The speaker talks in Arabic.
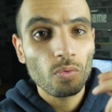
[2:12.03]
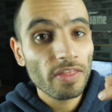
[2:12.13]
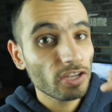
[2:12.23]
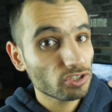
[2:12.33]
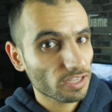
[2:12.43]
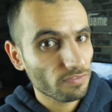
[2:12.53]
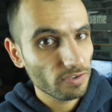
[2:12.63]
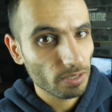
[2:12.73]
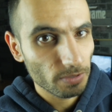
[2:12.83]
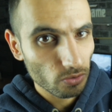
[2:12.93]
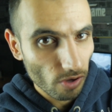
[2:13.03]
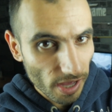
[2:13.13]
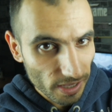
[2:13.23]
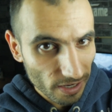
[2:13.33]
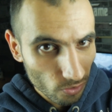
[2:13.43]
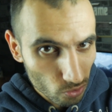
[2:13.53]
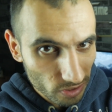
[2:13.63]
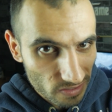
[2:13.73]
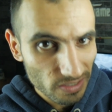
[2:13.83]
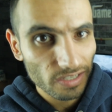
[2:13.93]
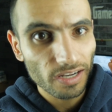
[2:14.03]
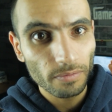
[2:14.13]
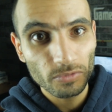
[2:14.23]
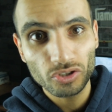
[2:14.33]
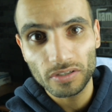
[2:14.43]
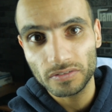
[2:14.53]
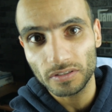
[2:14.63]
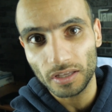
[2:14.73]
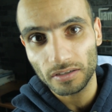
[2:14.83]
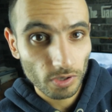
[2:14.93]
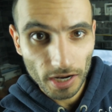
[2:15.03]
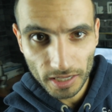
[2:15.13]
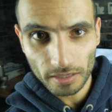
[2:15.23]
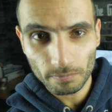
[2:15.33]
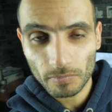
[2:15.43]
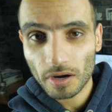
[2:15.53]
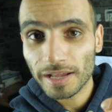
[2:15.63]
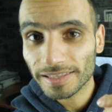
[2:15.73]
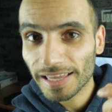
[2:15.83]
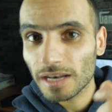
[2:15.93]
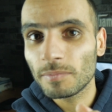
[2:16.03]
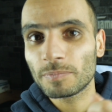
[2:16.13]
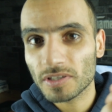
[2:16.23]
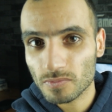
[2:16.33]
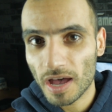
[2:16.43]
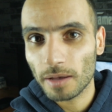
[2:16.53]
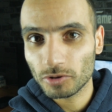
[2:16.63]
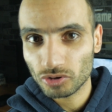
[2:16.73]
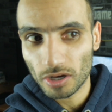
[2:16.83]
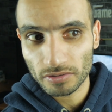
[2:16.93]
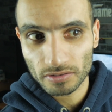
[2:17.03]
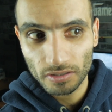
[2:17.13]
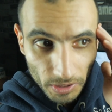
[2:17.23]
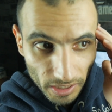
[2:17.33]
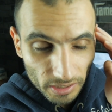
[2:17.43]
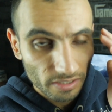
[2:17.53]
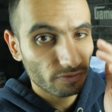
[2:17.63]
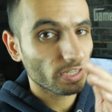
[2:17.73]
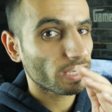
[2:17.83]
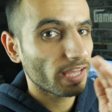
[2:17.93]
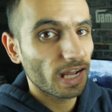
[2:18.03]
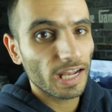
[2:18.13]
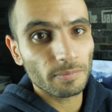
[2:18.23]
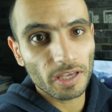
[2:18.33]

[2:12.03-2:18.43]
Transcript: وهذا الشيء كفيل بأنه يغير نقطة صغيرة من شخصيتك وللعلم مرات كلمة بتسمعها من شخص بتغير تفكير تفكيرك على العالم